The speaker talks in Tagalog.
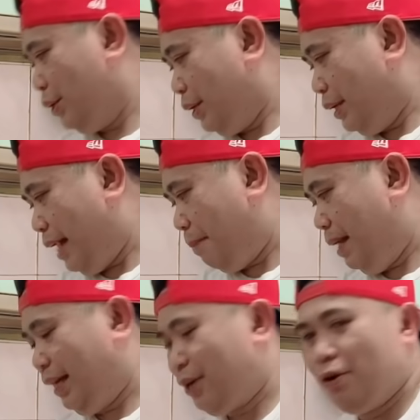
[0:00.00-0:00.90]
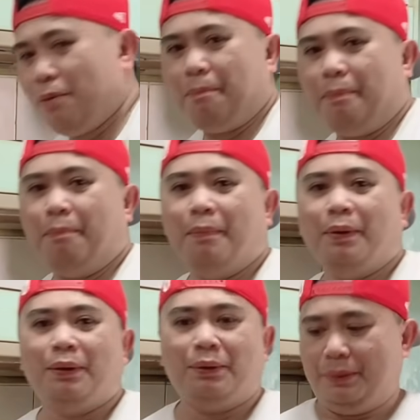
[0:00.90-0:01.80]
nabili kong
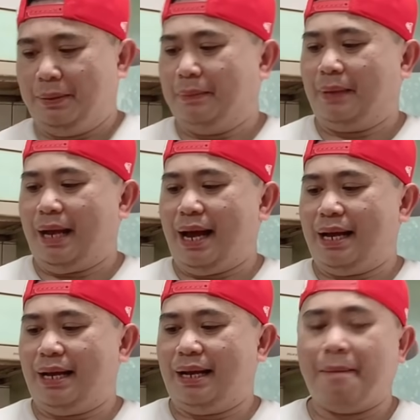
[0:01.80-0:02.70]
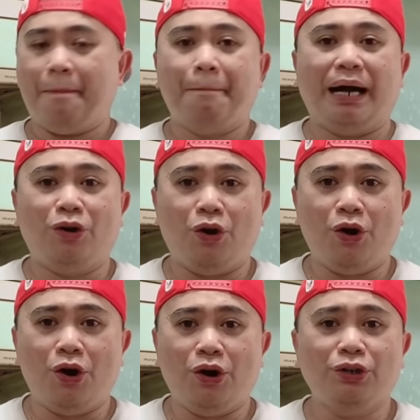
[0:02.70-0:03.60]
uh,
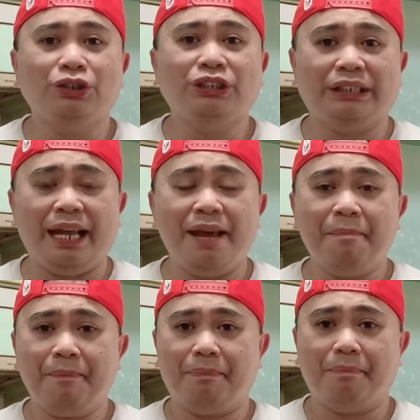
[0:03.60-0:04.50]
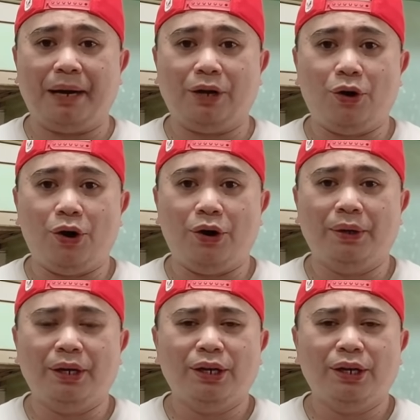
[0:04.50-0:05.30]
bagoong, yung steam bagoong.